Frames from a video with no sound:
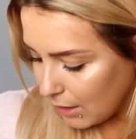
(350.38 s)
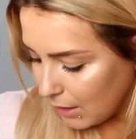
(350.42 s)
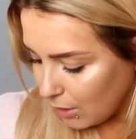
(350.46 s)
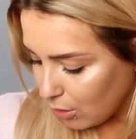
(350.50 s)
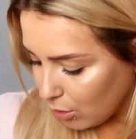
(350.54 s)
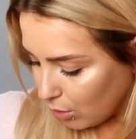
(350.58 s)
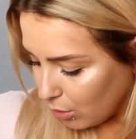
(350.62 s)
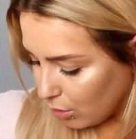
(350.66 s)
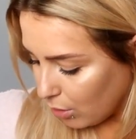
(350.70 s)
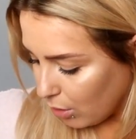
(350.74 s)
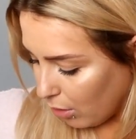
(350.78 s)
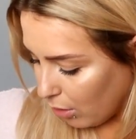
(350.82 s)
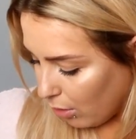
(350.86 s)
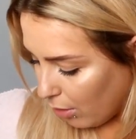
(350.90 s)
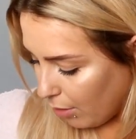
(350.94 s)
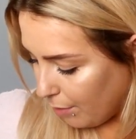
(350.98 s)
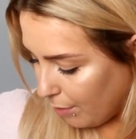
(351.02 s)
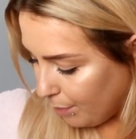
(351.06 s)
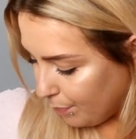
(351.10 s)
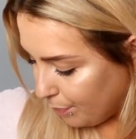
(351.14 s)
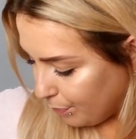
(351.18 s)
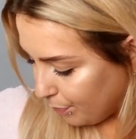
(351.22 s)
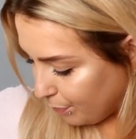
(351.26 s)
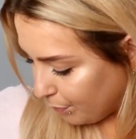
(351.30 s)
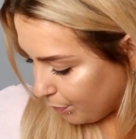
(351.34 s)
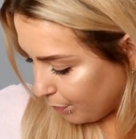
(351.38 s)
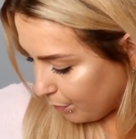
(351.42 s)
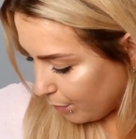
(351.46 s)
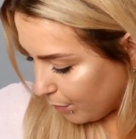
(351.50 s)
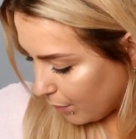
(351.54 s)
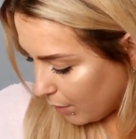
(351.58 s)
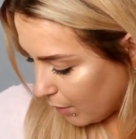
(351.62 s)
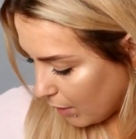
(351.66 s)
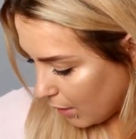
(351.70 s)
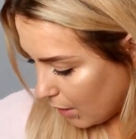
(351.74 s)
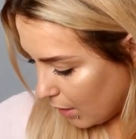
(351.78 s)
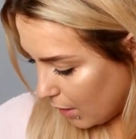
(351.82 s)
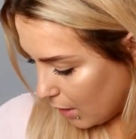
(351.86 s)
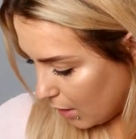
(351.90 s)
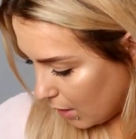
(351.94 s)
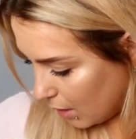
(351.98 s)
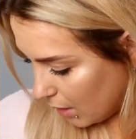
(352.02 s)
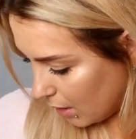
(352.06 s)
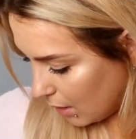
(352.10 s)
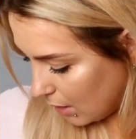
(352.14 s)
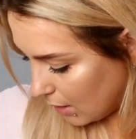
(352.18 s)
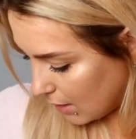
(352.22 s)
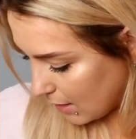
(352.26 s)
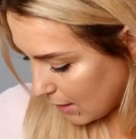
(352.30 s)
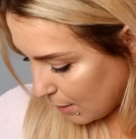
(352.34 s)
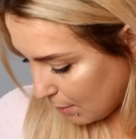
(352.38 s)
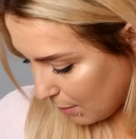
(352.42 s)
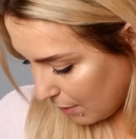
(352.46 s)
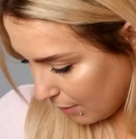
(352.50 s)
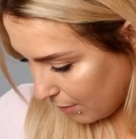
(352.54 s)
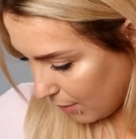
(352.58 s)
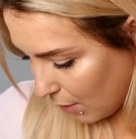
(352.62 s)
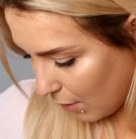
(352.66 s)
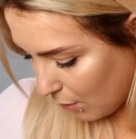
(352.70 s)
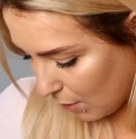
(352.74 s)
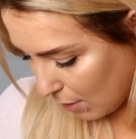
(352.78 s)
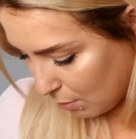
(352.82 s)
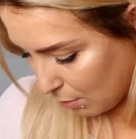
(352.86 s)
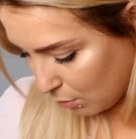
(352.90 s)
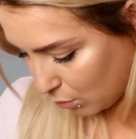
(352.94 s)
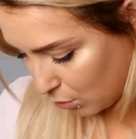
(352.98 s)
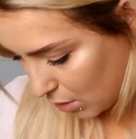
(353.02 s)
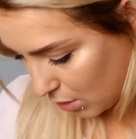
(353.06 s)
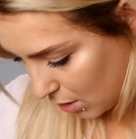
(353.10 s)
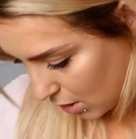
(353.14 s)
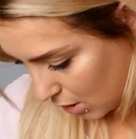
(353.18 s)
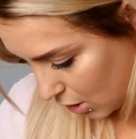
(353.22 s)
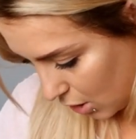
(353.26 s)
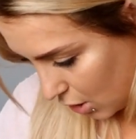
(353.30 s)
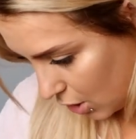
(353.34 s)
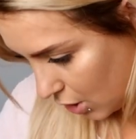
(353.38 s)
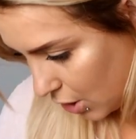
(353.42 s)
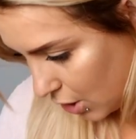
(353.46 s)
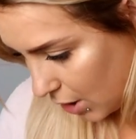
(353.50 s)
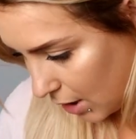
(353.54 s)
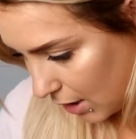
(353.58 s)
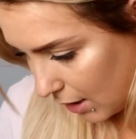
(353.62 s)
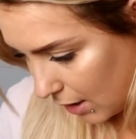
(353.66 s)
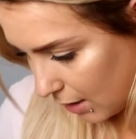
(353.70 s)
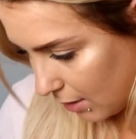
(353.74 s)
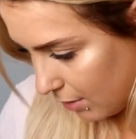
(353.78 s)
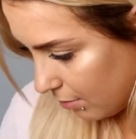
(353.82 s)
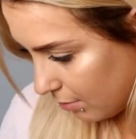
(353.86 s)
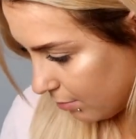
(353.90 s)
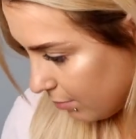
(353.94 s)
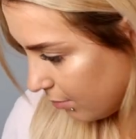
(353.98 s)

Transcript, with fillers: To to. I zamawiałam mu jeszcze,